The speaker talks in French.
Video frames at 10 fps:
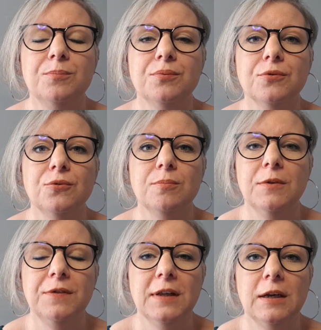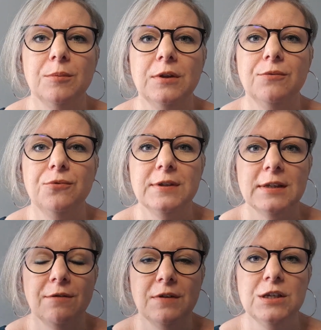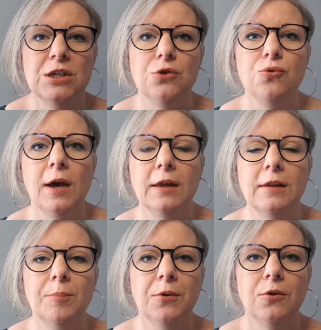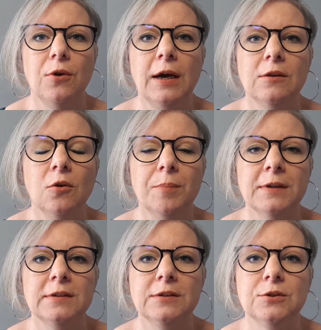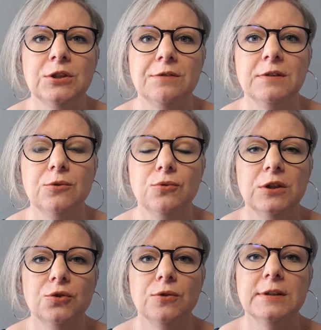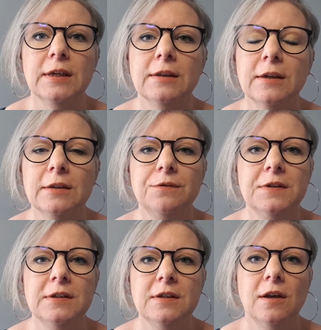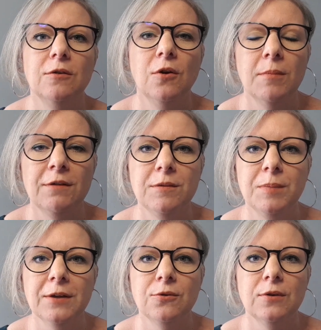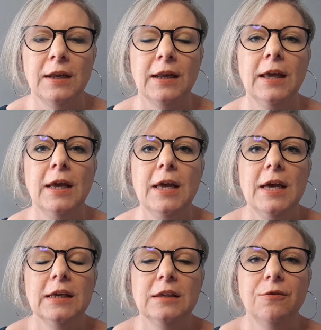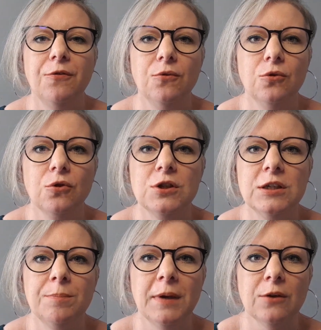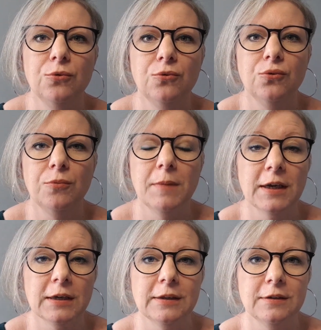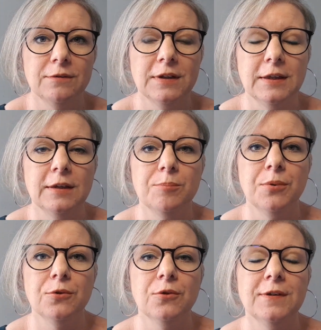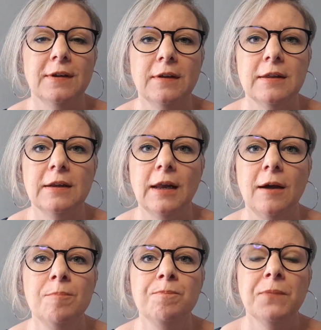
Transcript: pour toutes mes fidèles abonnées, vous le savez, j'ai dû arrêter pendant un an parce que j'ai vécu des choses très très difficiles dans ma vie personnelle qui font que j'ai perdu toute ma créativité pendant cette année-là.